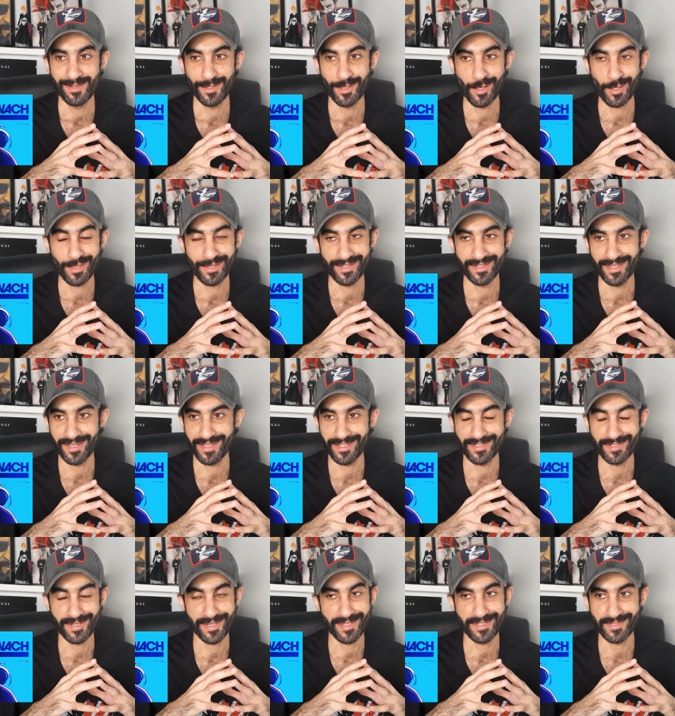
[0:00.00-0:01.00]
لكن يا اخي
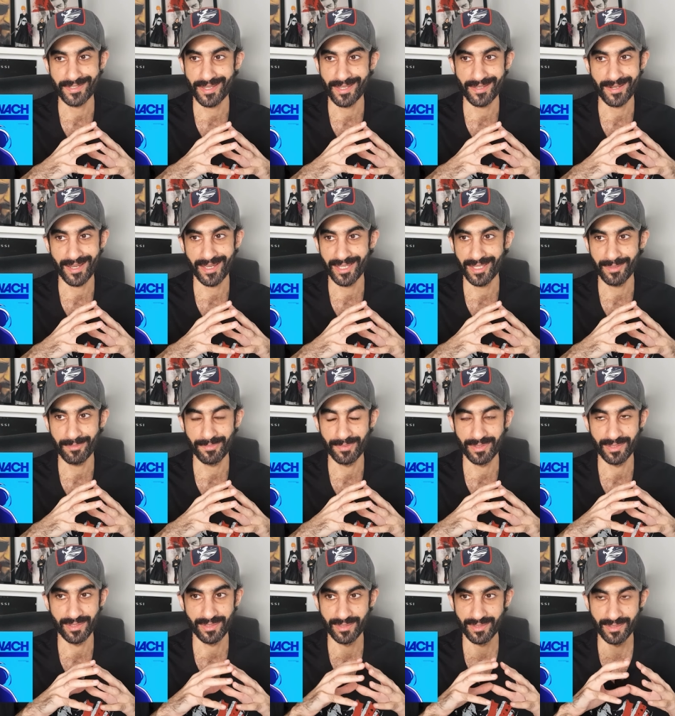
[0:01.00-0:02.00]
شيء شيء رهيب
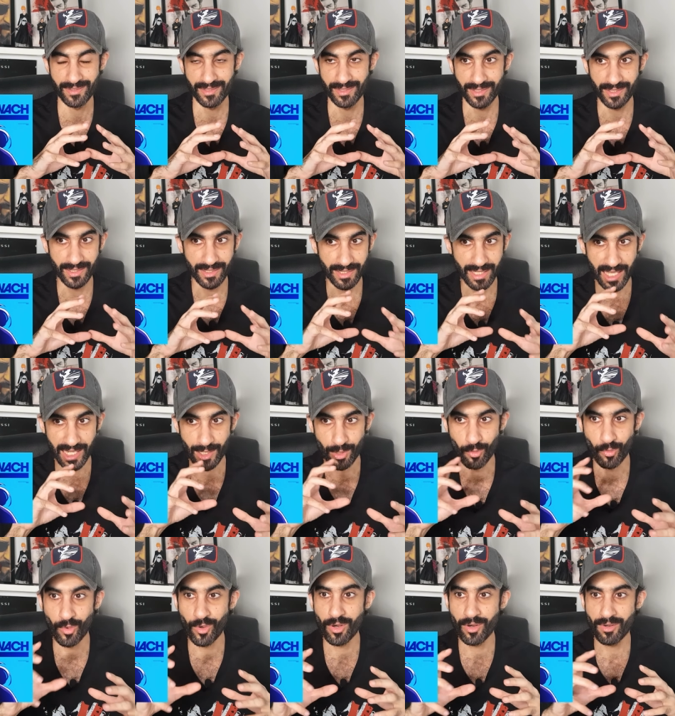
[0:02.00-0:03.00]

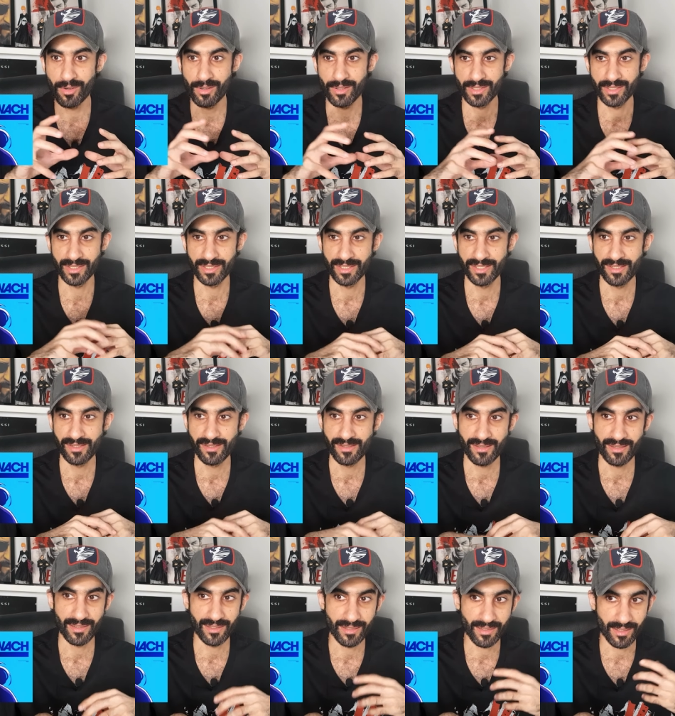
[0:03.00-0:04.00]
الالوان
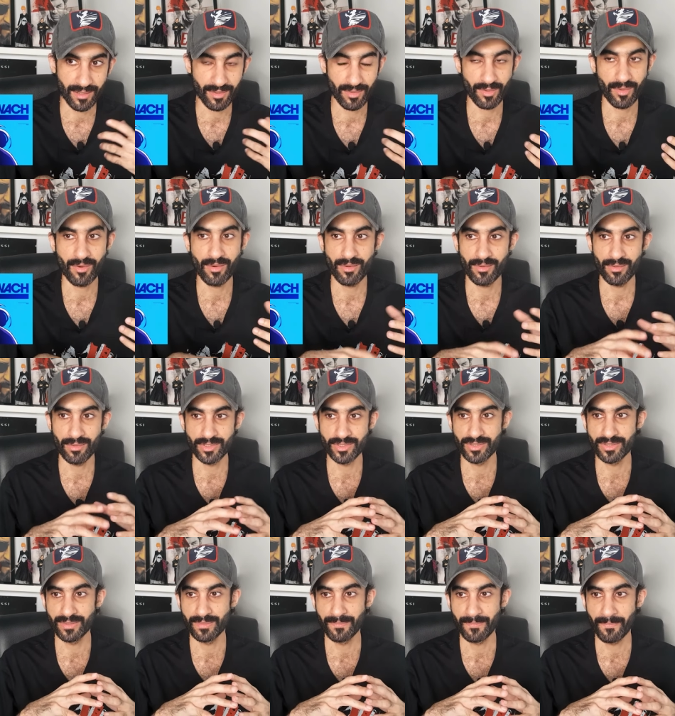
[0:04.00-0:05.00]

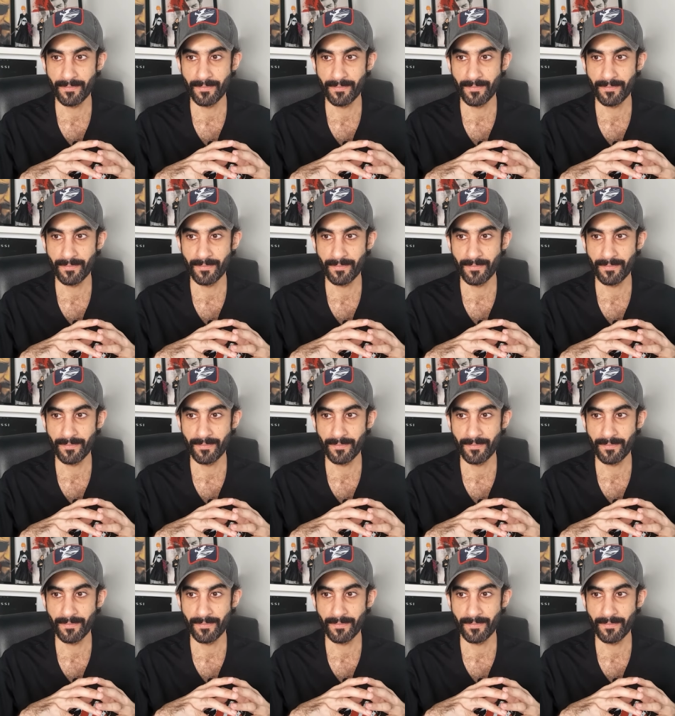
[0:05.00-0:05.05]
الاخراج